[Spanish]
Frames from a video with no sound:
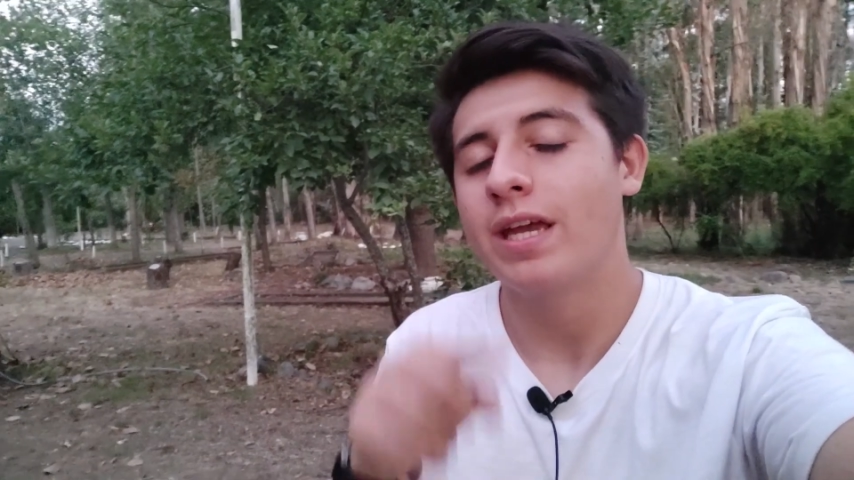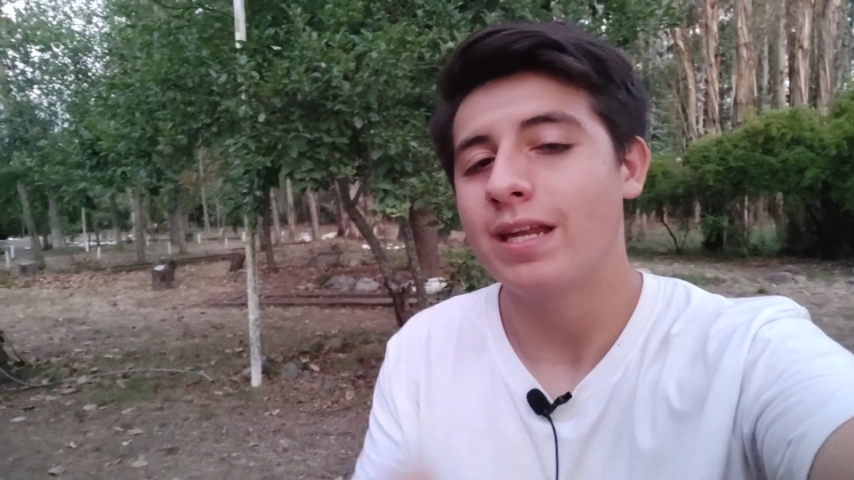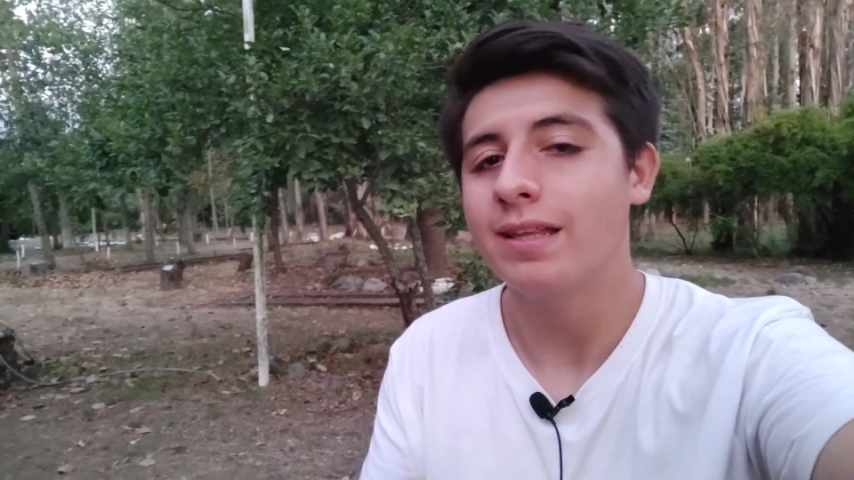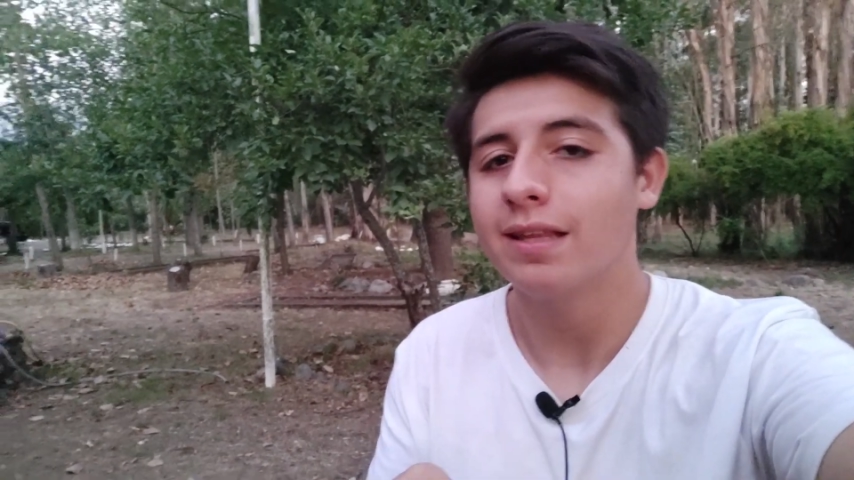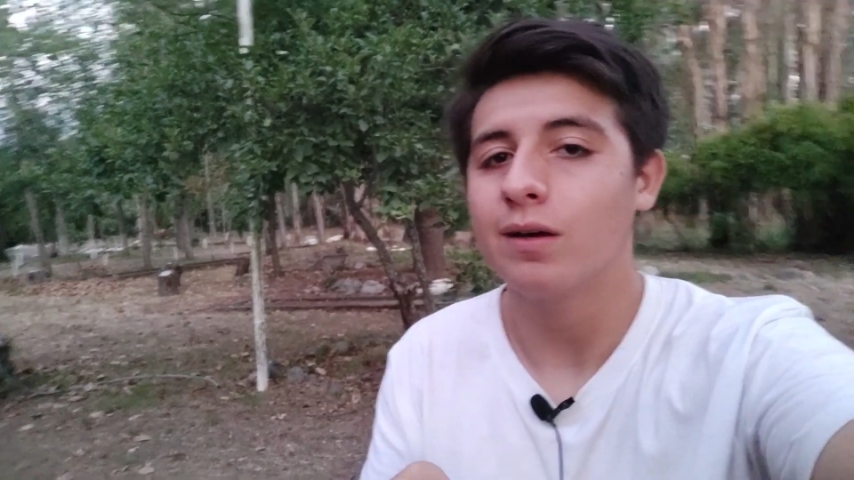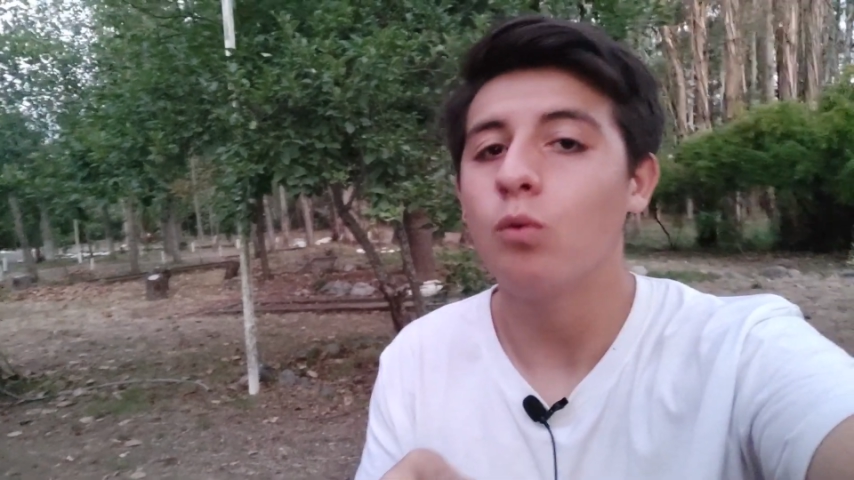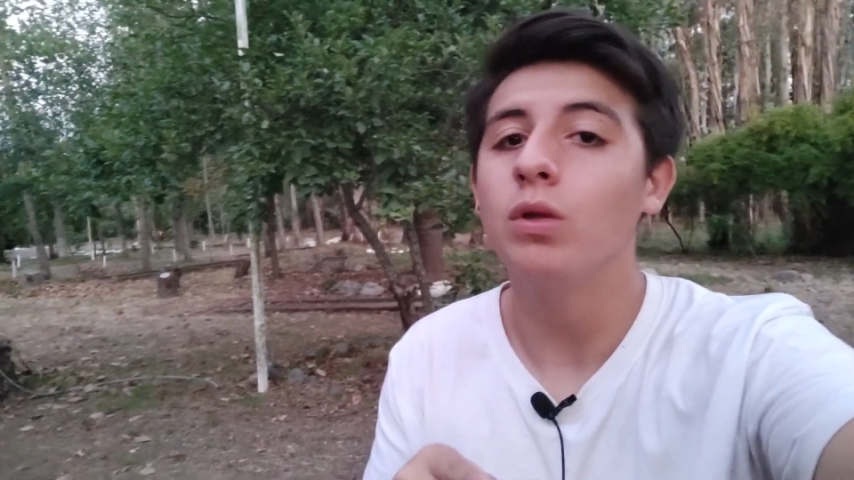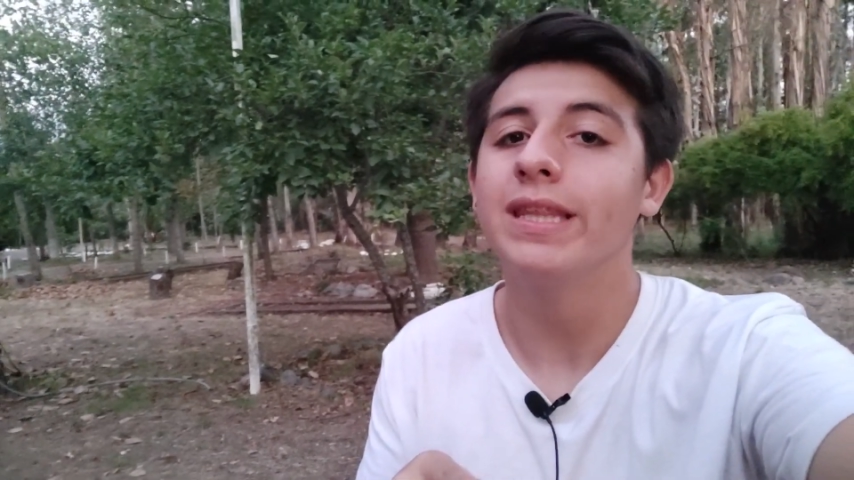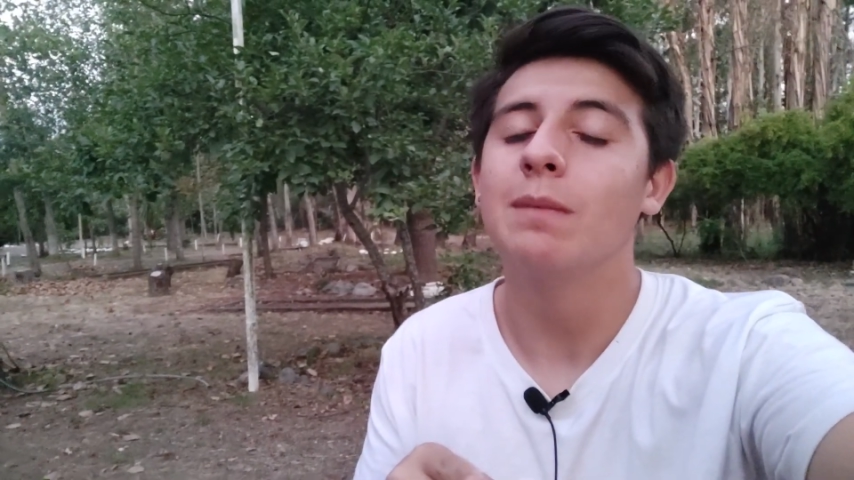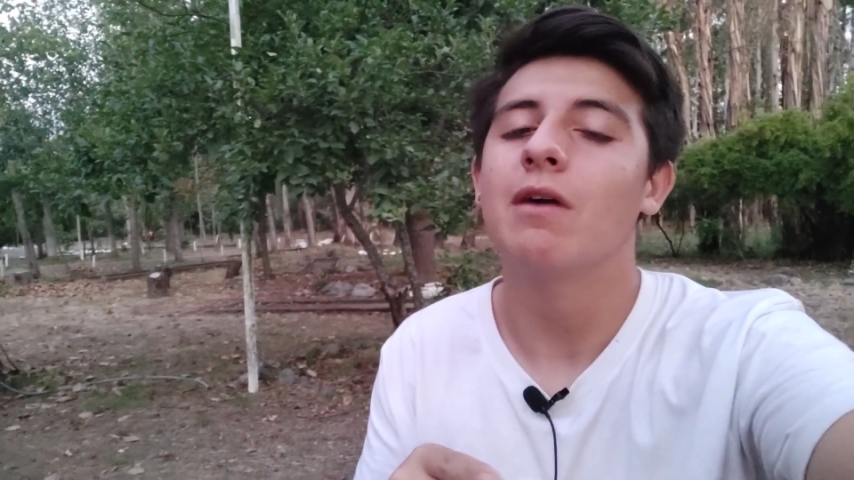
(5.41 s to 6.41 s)
en esta
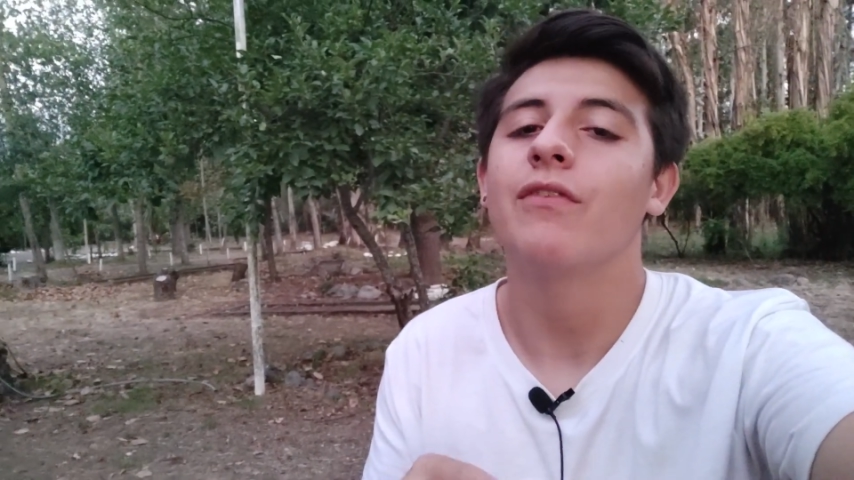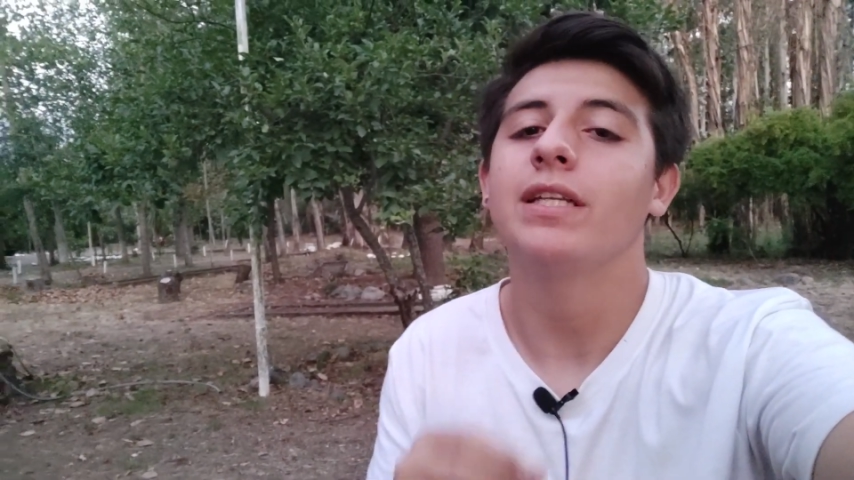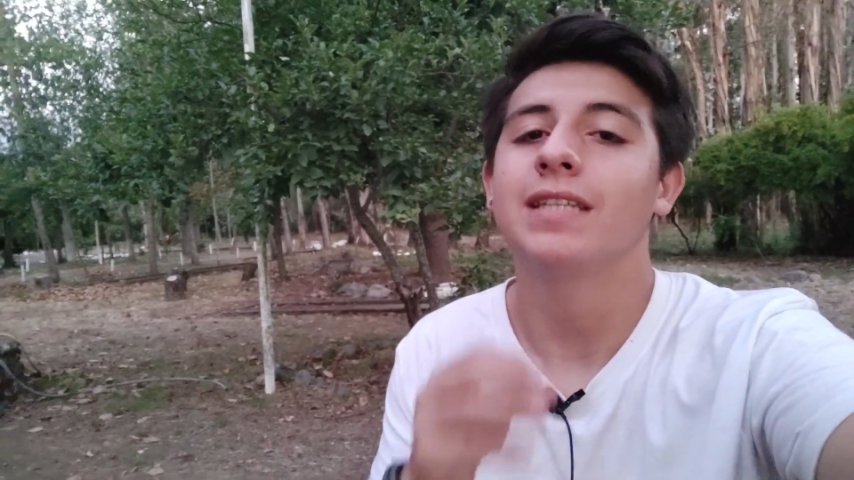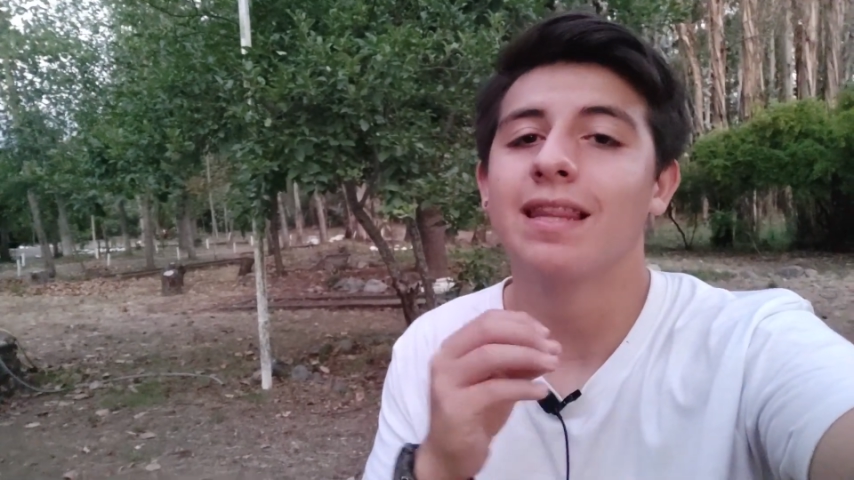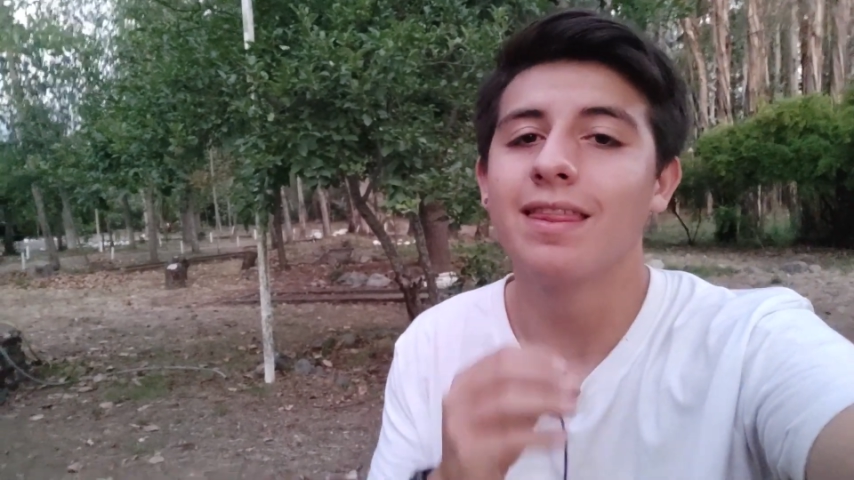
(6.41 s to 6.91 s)
última fecha